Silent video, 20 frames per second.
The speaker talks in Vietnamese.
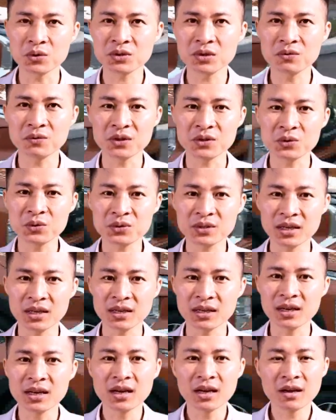Phân khúc ô
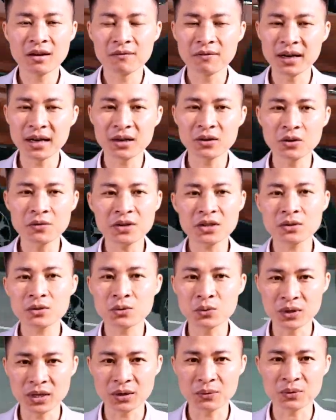tô điện mini dần thành
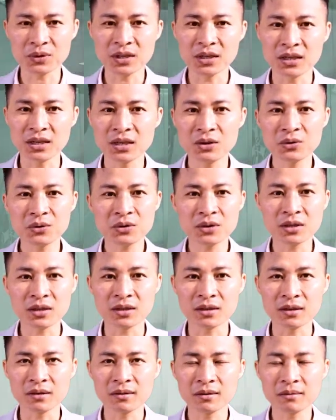hình. Wuling
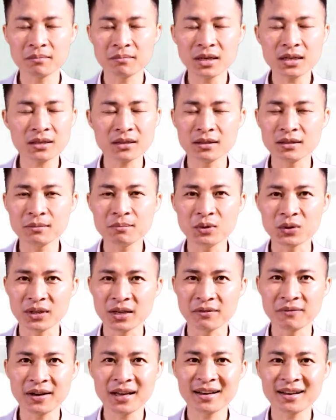Hongguang Mini E V là
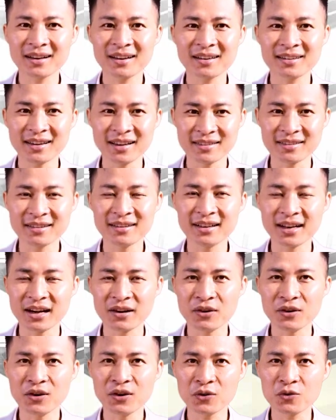cái tên đầu tiên gia nhập phân
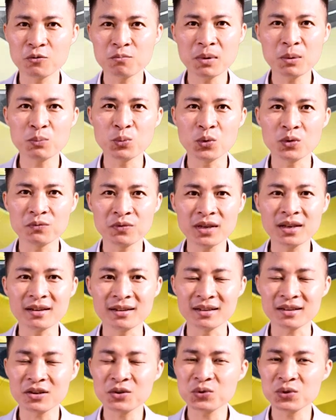khúc ô tô điện
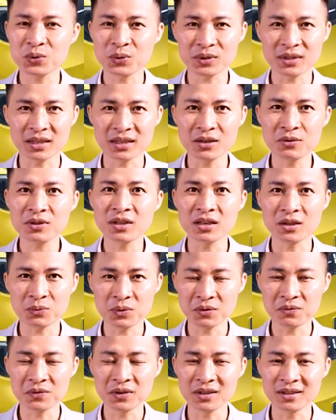mini với màn ra mắt ngày
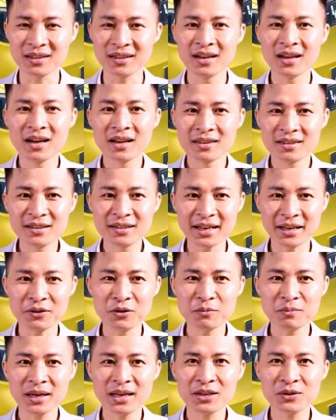hai mươi chín tháng sáu,
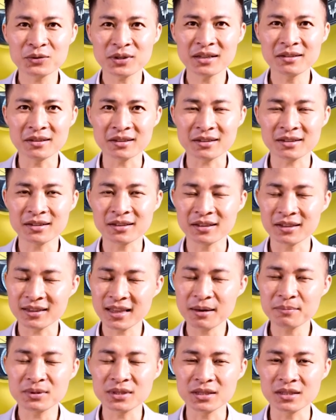nhận sự quan tâm lớn
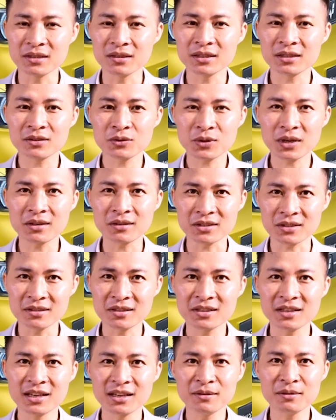từ trước khi chính
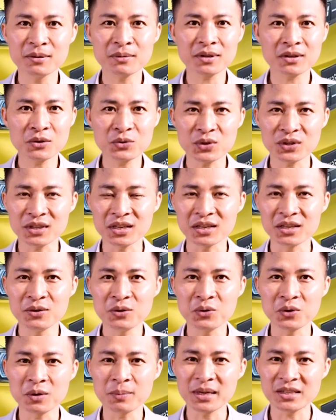thức được giới thiệu.
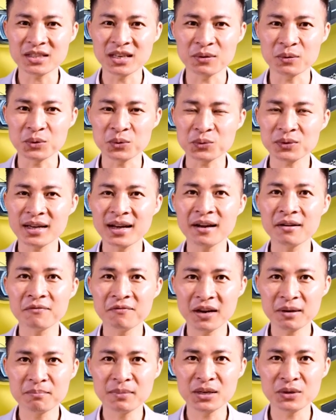Song mức giá từ
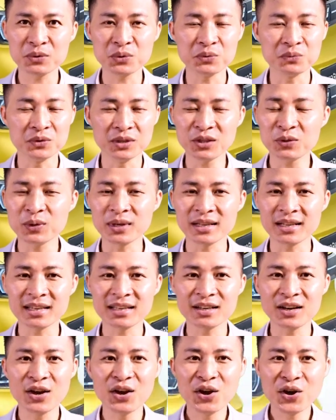hai trăm ba mươi chín đến
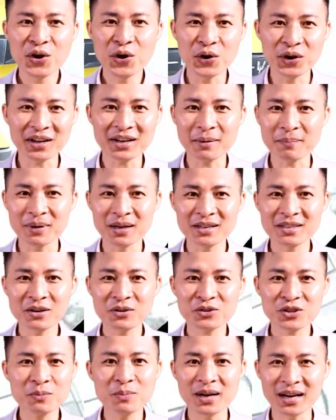hai trăm tám mươi hai
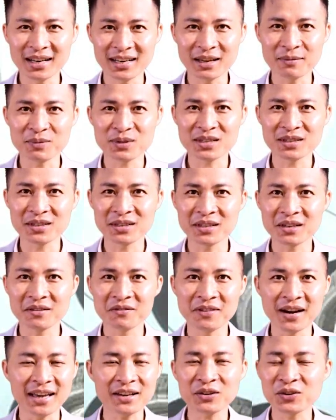triệu đồng đến nay vẫn gây
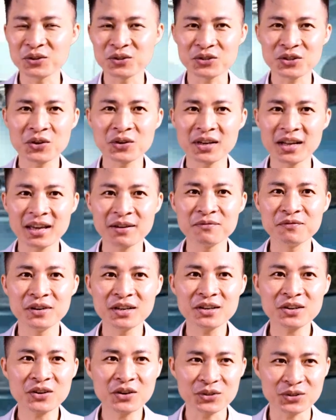nhiều ý kiến trái chiều,
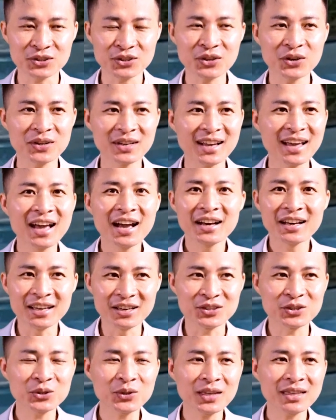dù Hongguang
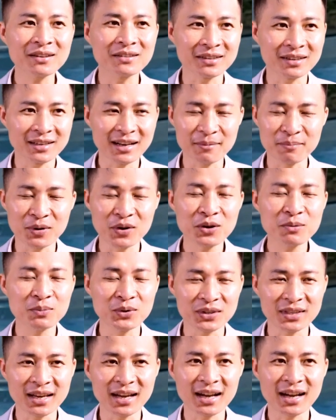Mini E V hiện vẫn là ô
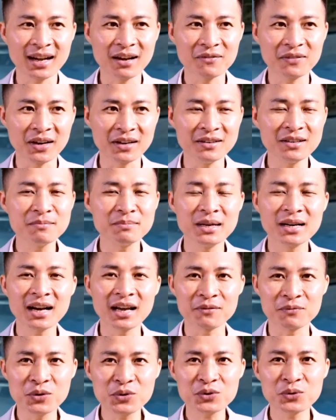tô rẻ nhất thị trường.
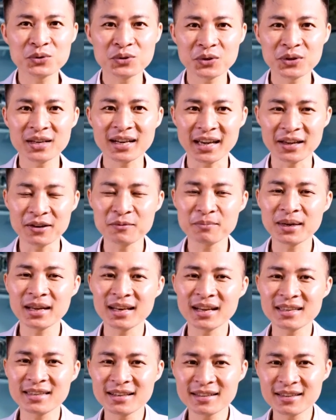Cùng đó,
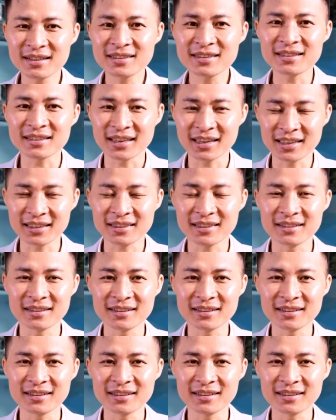với tốc độ tối đa hạn